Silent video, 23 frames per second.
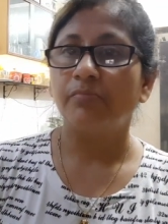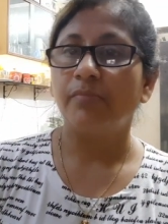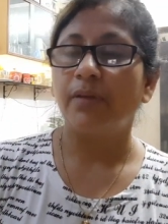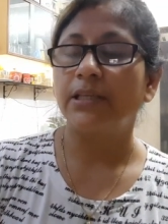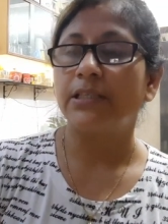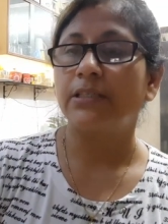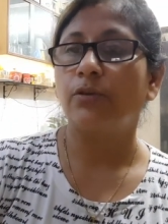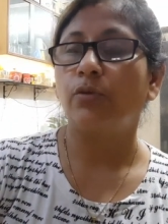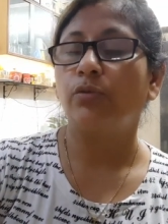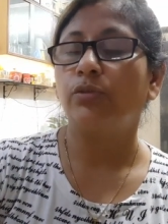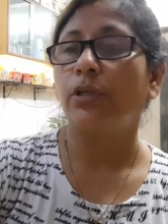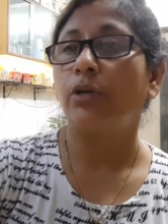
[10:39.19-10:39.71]

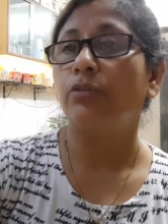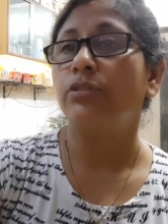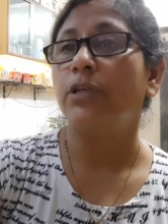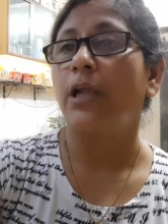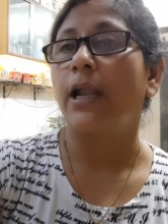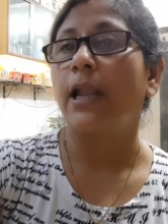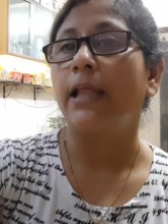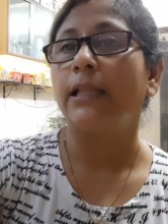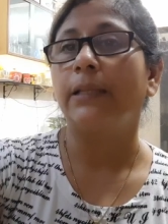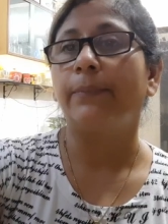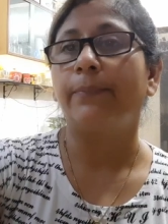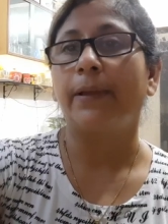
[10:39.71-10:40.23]
বাস কোথাও
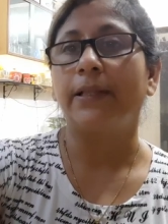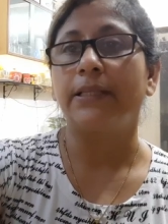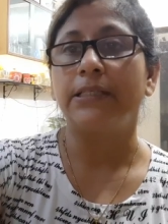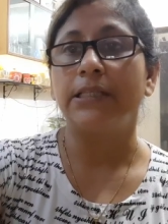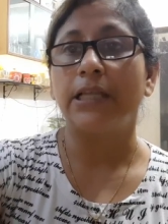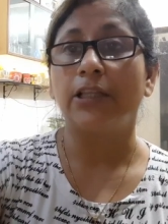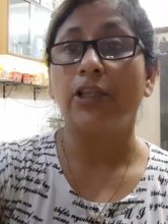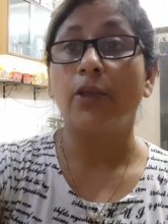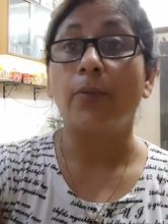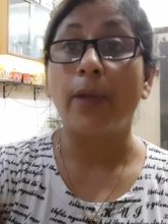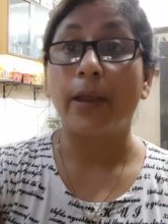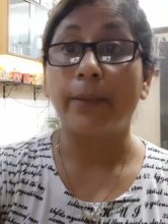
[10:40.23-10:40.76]
সারাতে পারছি
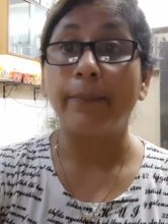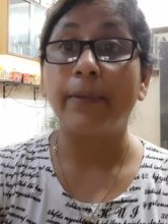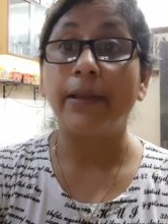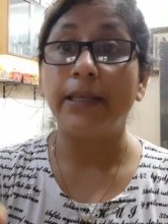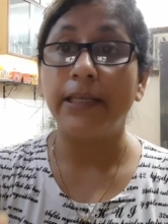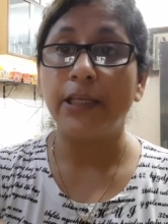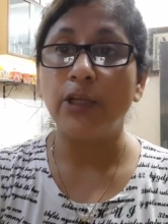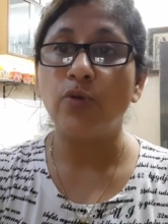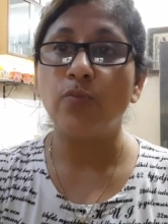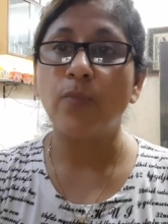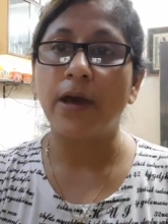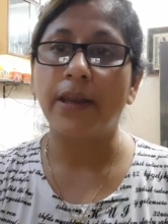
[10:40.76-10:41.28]
না তবে একবার
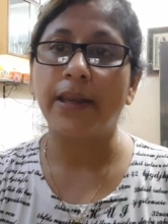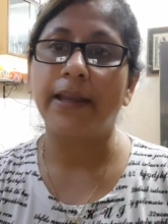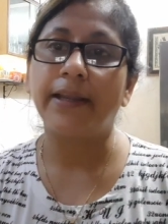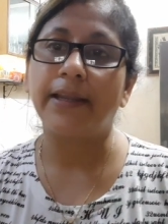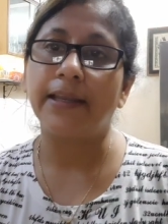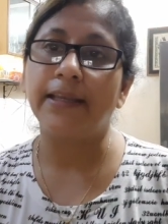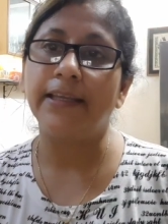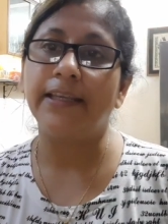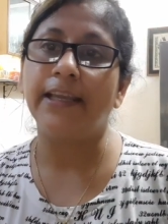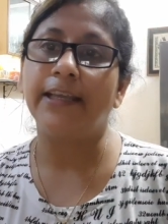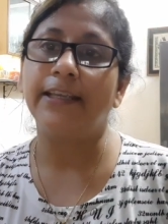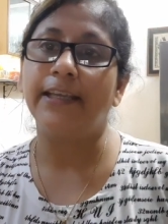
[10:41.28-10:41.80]
নিউ
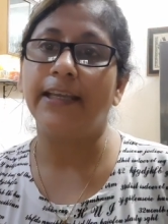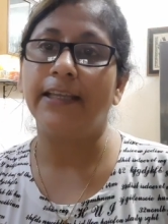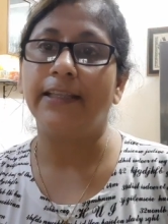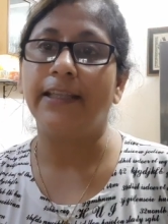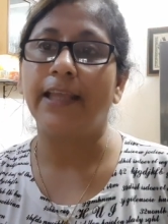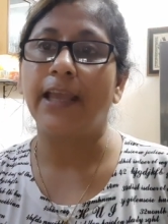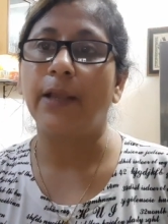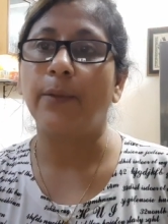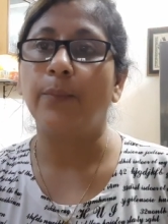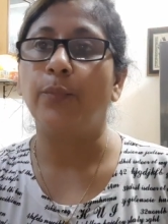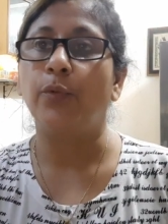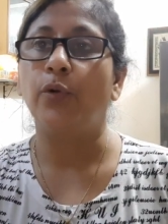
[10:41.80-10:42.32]
মার্কেটে নিয়ে গিয়ে
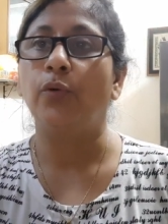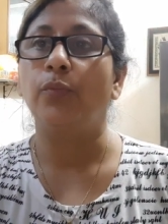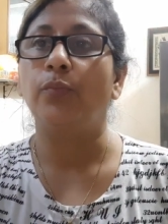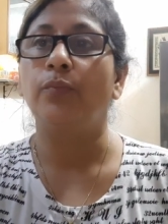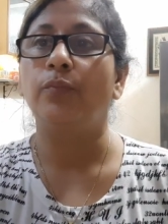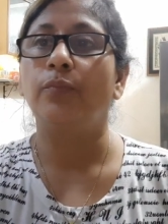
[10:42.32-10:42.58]
দেখবো